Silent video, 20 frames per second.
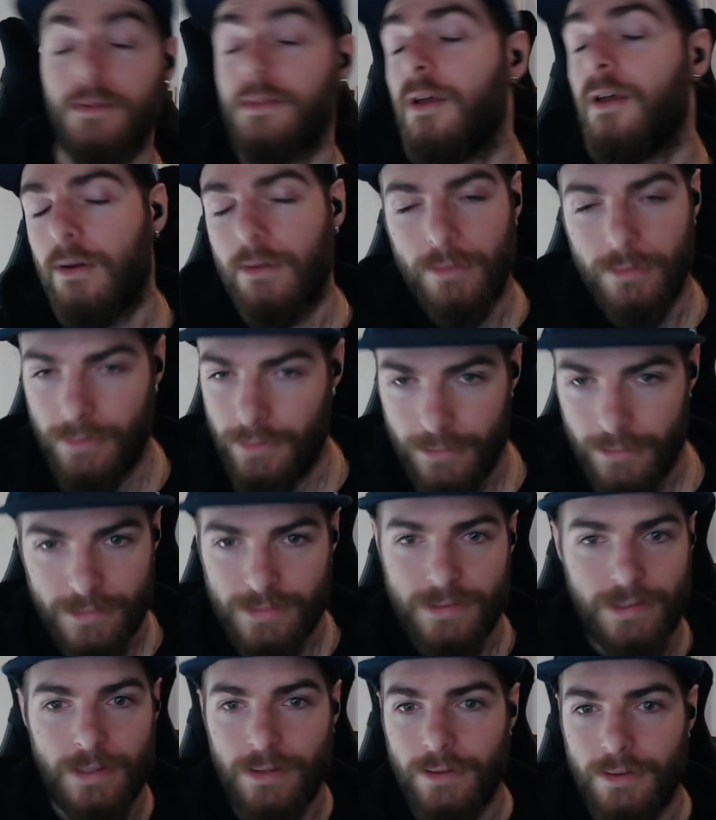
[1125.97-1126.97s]
Non, euh,
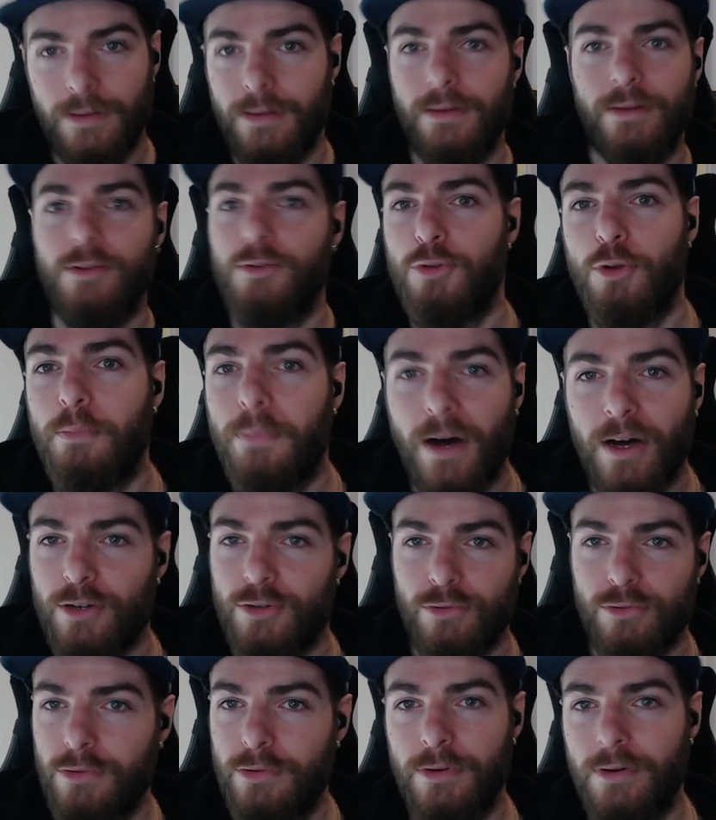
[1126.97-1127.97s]
c'est deux par
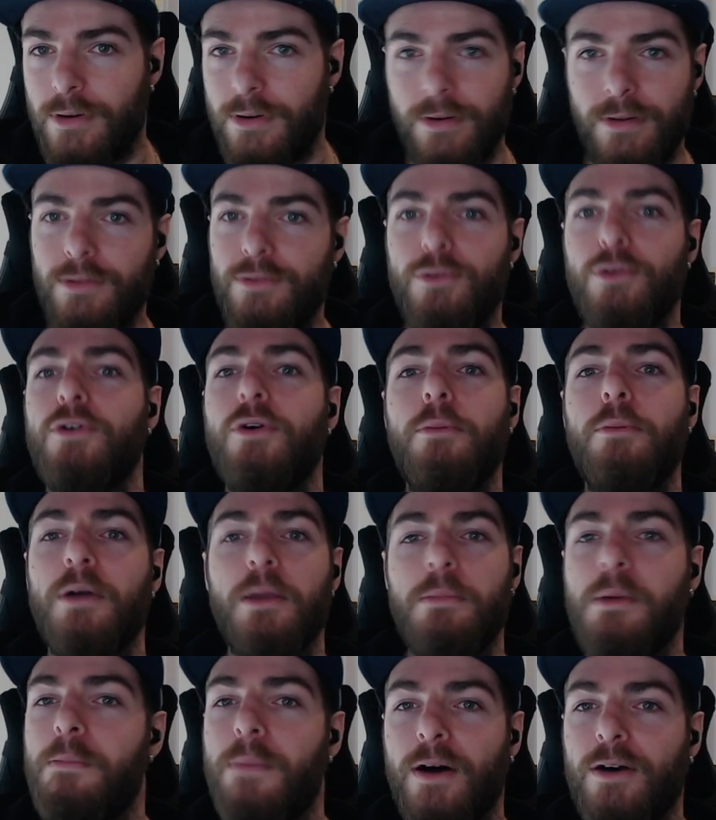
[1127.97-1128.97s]
jour, deux
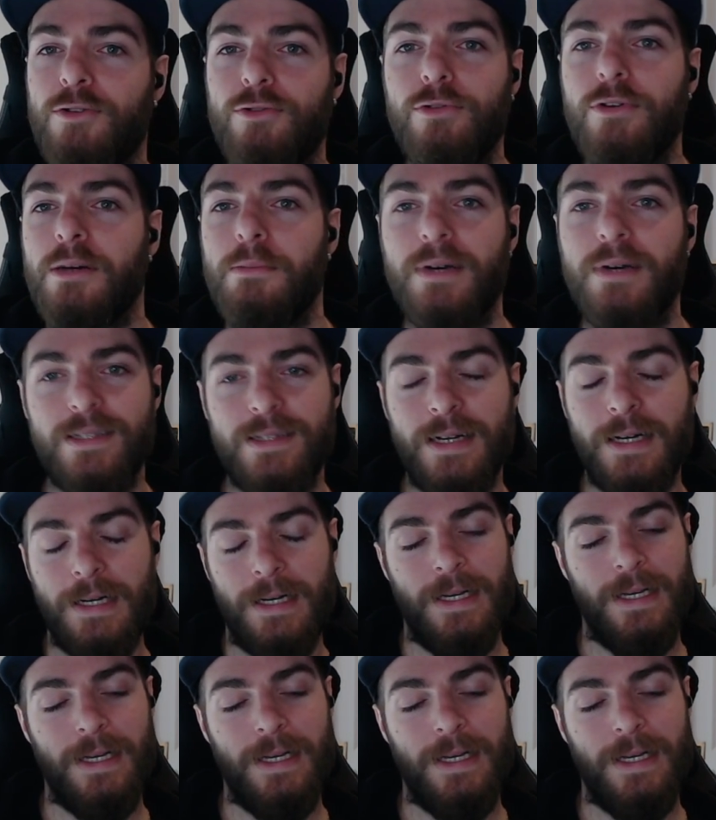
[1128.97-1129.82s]
comprimés par jour et basta.